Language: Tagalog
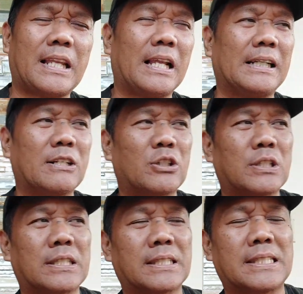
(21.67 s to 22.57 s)
you talaga
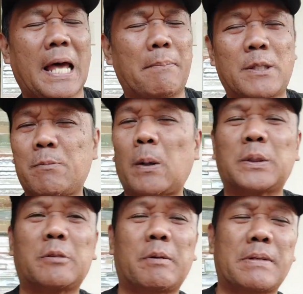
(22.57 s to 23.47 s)
gusto labis pa
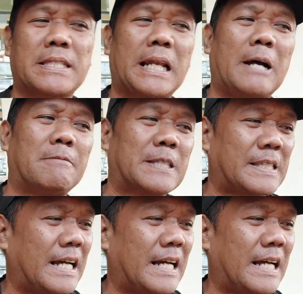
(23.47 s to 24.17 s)
akong nagpapasalamat